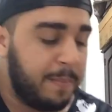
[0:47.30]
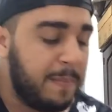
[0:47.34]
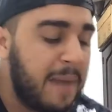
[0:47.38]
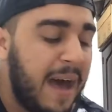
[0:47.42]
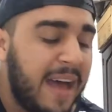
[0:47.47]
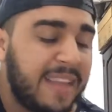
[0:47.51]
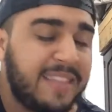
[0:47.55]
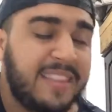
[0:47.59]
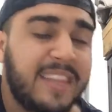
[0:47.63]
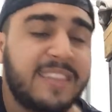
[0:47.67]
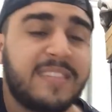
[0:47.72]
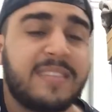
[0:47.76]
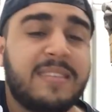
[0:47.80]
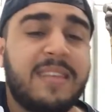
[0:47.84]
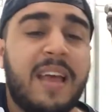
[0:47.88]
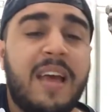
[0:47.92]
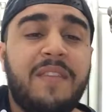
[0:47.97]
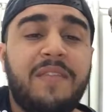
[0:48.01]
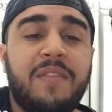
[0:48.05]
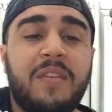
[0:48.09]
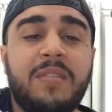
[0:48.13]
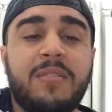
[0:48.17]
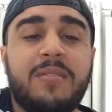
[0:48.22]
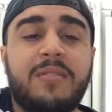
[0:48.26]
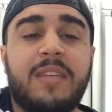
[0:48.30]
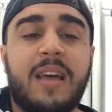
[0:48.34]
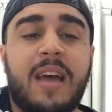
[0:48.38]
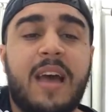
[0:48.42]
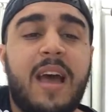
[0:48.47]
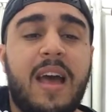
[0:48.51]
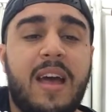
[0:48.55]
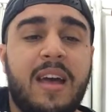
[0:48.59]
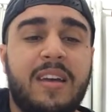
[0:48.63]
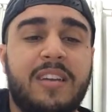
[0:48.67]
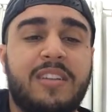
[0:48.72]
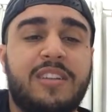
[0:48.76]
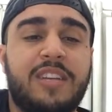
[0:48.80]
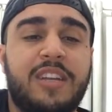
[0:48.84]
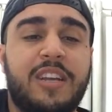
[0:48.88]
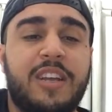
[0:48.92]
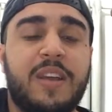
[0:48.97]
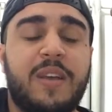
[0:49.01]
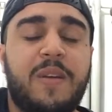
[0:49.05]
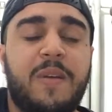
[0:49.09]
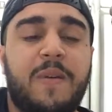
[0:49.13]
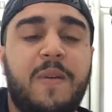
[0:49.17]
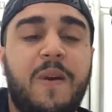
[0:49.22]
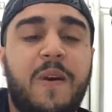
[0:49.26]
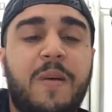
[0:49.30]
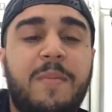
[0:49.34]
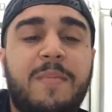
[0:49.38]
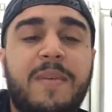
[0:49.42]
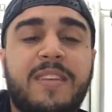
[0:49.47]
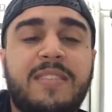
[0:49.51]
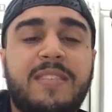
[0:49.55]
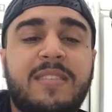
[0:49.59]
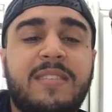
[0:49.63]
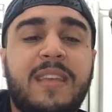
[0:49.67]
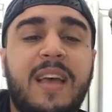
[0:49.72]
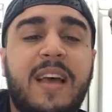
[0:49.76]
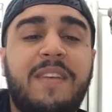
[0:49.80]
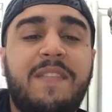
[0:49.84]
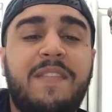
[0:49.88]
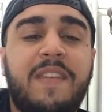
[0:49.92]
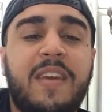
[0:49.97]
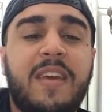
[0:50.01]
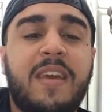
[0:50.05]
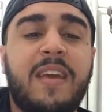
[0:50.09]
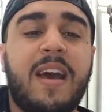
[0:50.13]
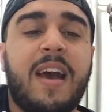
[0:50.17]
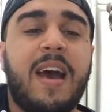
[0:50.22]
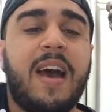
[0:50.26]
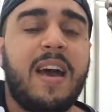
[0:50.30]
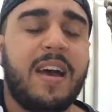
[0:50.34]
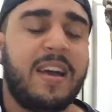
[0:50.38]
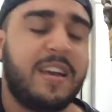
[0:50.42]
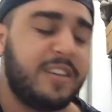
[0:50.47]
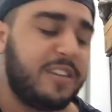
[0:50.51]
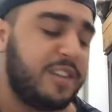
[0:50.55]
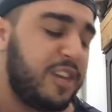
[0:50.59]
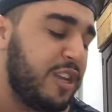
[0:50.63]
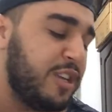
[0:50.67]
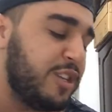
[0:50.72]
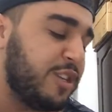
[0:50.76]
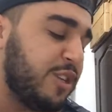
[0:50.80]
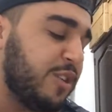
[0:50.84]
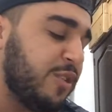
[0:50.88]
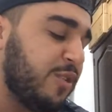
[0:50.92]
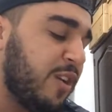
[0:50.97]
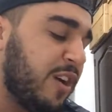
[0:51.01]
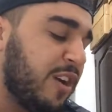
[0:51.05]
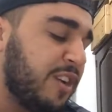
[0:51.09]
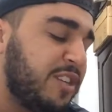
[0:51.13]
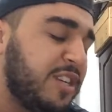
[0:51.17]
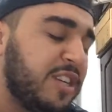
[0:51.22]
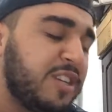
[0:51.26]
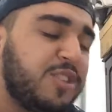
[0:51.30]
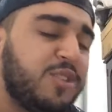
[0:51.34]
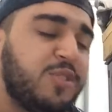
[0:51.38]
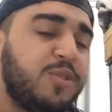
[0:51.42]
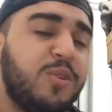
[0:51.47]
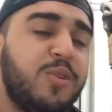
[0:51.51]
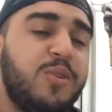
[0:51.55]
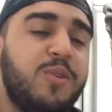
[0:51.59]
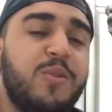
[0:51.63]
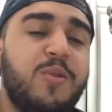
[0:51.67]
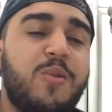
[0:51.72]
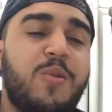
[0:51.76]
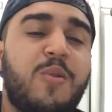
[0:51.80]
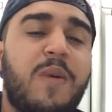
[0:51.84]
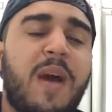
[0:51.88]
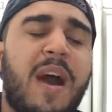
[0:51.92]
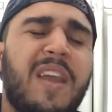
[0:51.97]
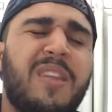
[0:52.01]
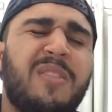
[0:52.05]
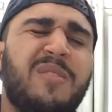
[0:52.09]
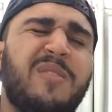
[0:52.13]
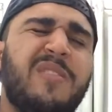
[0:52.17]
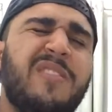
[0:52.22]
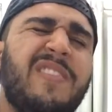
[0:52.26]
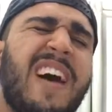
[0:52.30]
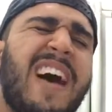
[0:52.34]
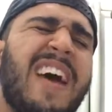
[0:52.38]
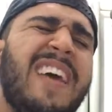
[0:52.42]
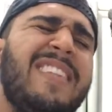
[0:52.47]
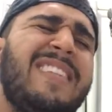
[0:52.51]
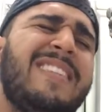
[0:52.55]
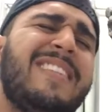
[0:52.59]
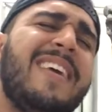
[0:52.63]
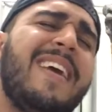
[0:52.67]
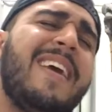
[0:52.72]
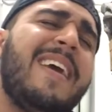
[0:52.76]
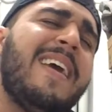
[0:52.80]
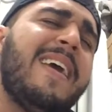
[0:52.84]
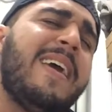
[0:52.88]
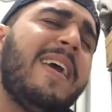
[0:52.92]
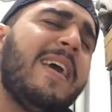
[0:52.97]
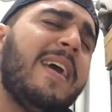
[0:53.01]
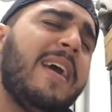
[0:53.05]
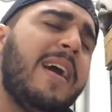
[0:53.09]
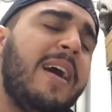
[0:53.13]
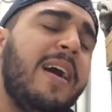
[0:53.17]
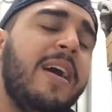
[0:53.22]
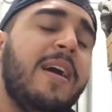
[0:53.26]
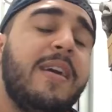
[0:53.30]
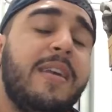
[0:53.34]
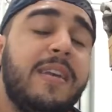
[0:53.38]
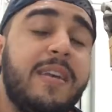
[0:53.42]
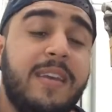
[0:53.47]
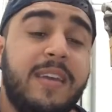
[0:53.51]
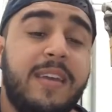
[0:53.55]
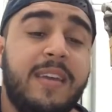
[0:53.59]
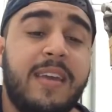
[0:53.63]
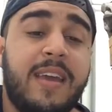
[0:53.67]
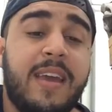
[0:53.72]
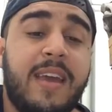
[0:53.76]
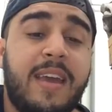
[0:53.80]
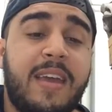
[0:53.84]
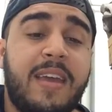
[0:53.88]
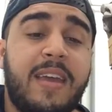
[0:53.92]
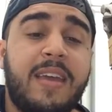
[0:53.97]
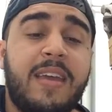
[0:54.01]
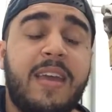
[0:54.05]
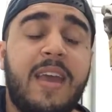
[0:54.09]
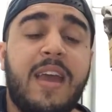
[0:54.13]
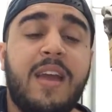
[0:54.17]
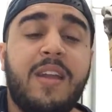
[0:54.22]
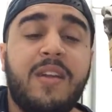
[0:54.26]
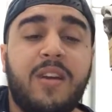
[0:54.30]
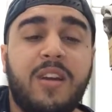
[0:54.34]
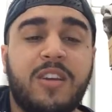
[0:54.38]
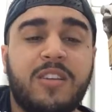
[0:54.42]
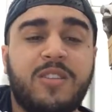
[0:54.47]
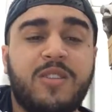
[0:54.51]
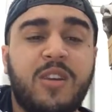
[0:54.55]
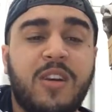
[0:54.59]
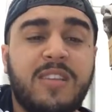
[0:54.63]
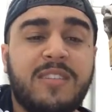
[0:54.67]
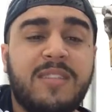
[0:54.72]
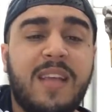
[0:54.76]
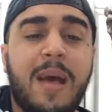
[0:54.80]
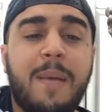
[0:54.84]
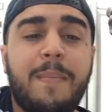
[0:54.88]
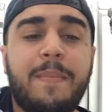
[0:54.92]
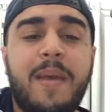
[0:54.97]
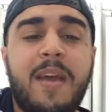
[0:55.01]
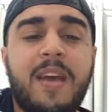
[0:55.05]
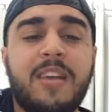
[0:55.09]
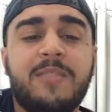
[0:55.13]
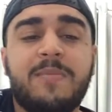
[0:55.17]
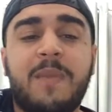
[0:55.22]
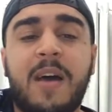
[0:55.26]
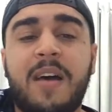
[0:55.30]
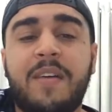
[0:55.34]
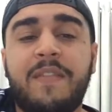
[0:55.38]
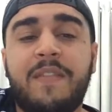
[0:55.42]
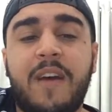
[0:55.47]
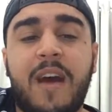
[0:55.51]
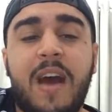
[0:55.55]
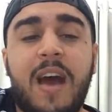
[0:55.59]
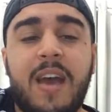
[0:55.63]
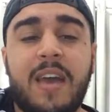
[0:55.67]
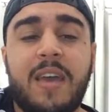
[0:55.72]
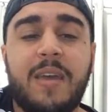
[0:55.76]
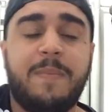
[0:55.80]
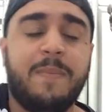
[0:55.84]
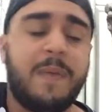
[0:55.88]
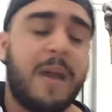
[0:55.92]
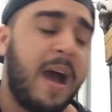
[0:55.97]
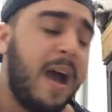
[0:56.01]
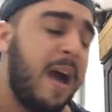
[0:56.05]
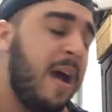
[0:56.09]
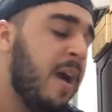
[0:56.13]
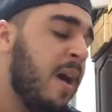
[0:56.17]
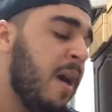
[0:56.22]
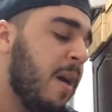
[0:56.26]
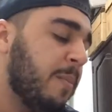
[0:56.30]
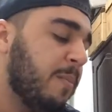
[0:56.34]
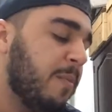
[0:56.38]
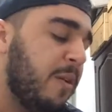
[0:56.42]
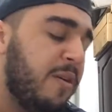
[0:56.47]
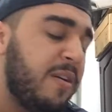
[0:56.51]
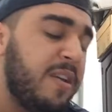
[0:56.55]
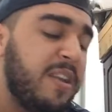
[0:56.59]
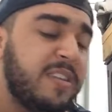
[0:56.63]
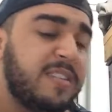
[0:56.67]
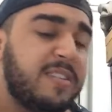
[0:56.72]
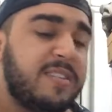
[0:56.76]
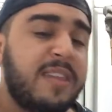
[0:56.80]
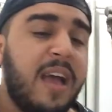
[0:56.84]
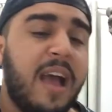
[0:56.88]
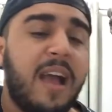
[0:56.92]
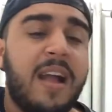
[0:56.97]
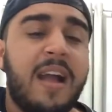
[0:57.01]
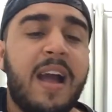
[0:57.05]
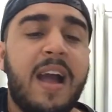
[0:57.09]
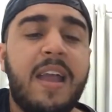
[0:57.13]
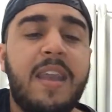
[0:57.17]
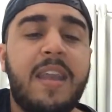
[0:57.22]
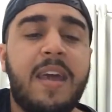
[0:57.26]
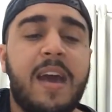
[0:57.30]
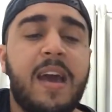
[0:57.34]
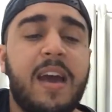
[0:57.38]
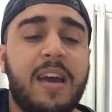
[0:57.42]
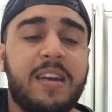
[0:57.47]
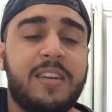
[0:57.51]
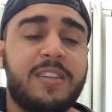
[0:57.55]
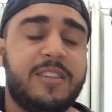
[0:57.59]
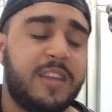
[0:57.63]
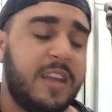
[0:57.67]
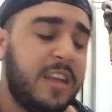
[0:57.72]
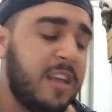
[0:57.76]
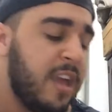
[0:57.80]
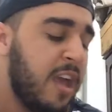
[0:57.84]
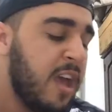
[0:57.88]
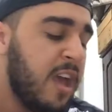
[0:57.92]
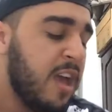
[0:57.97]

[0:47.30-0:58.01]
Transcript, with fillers: Mata essa vontade, começa a viagem de norte a sul no quarto vai ter. E iê, nós dois na mesma vibe, amor e sacanagem,